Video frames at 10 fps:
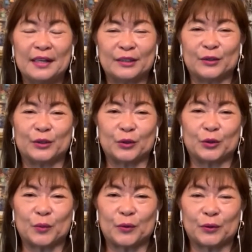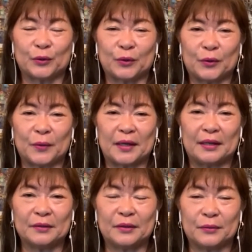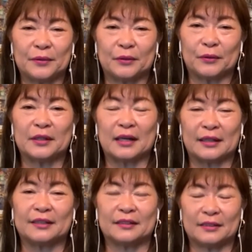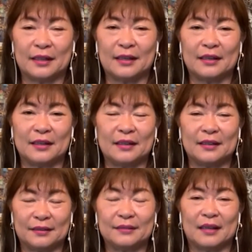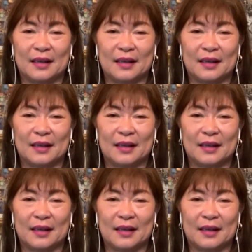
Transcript: そのショートボードと言われる9フィート以下ですね、うんうん、